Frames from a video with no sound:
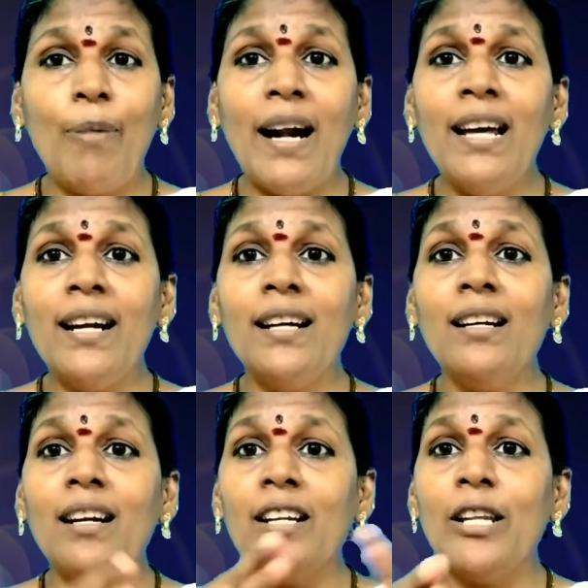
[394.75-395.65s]
பல
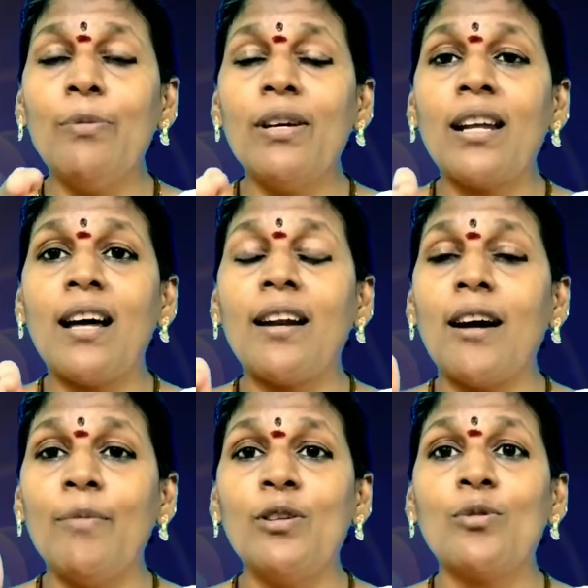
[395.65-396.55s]
இடங்களில் நிரூபிக்கிறார்
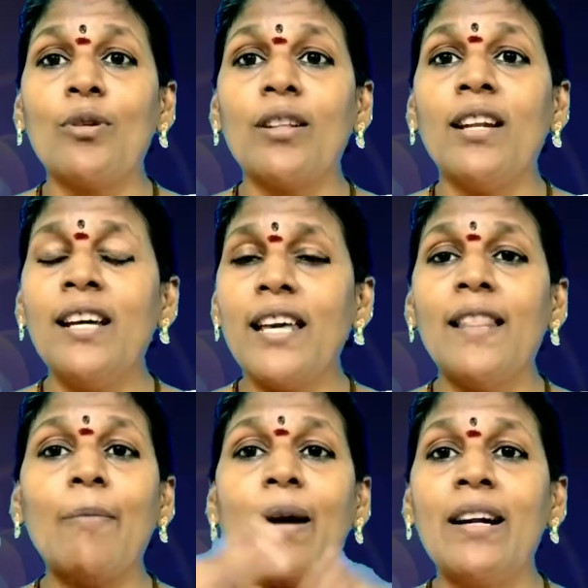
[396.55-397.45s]
அப்படின்னு சொல்கிறதுல
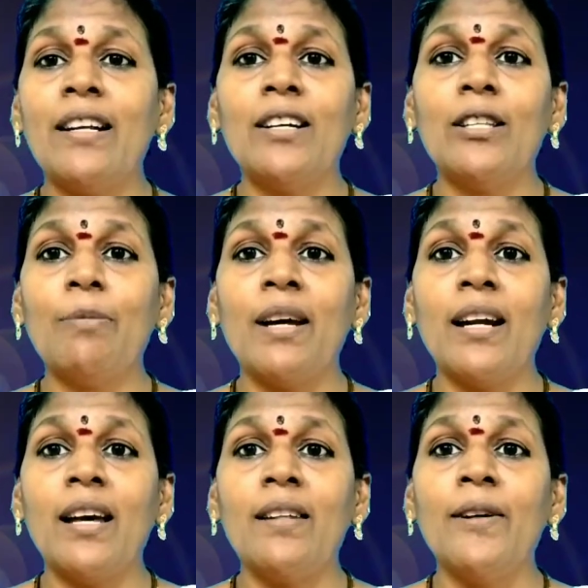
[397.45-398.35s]
எந்த மாற்று கருத்துமே
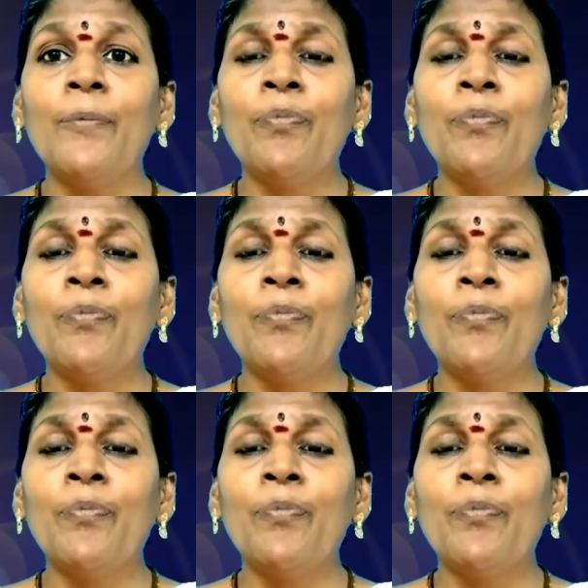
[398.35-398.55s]
கிடையாது